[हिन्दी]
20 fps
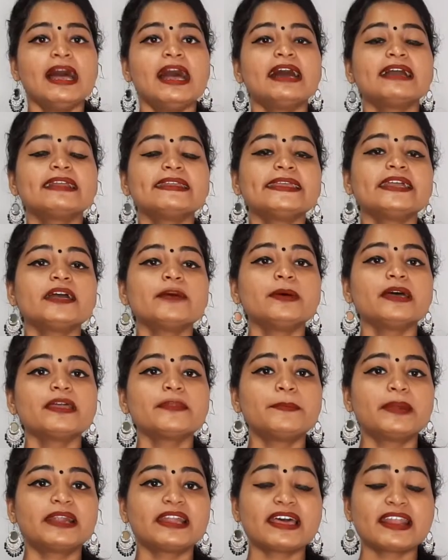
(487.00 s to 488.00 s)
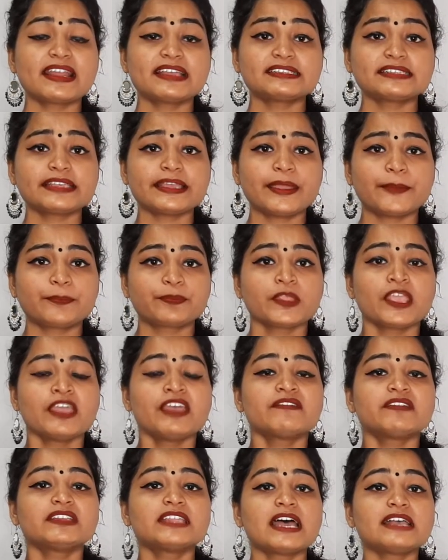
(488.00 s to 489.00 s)
अगली खबर बढ़हरा से है
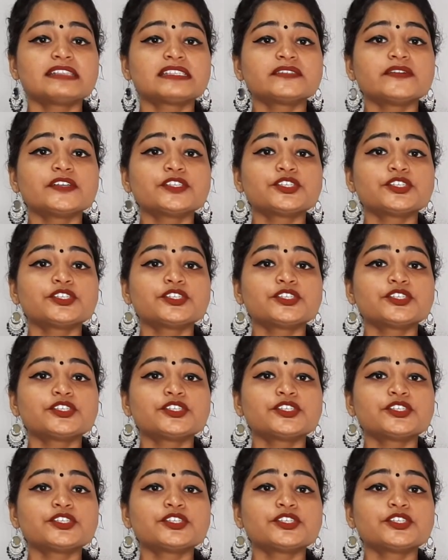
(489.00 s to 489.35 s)
विधानसभा